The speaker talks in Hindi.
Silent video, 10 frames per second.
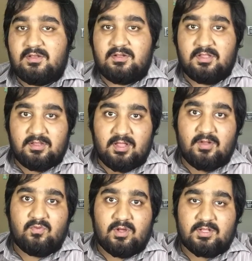डिज़ाइन
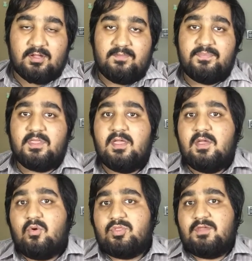हुआ था
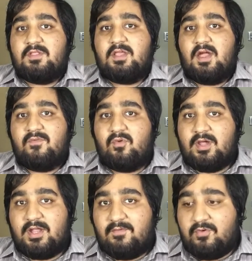उसकी वजह से काफ़ी उनका
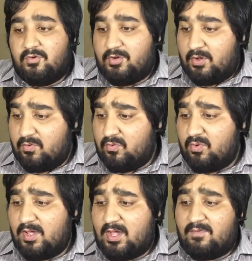रेवेन्यू डाउन
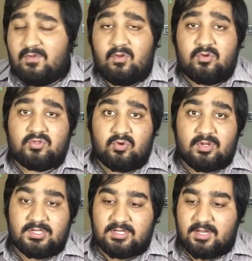हुआ है काफ़ी लोग छोड़
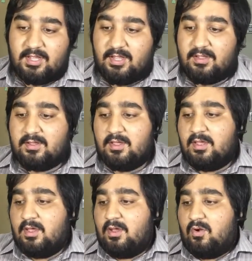के चले गए हैं
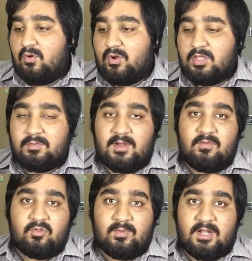और इस बार
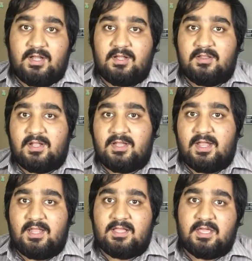वो दोबारा रीडिज़ाइन
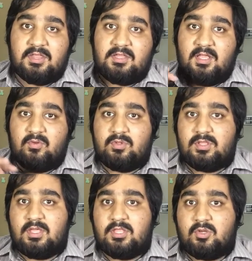हैं कि किस तरह यूज़र्स
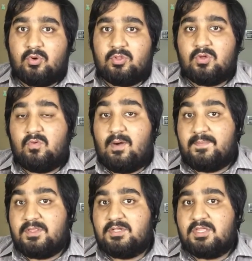की स्टोरीज़ को
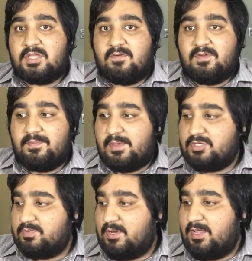वापस डिस्कवरी पेज
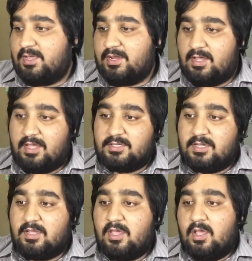पर लेकर आया
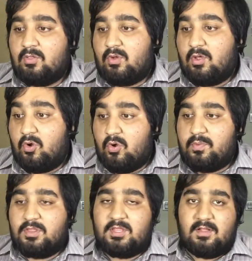जाए तो आई होप
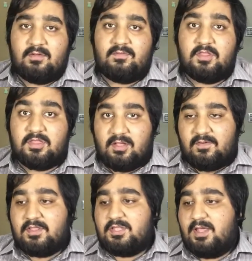इस तरह इस
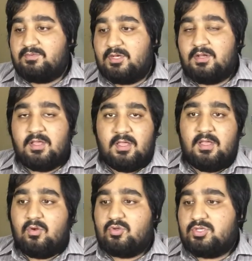दफ़ा स्नैपचैट
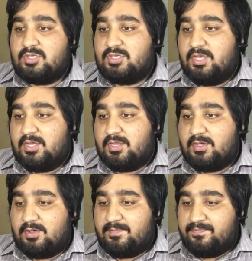कुछ अच्छा ही करेगा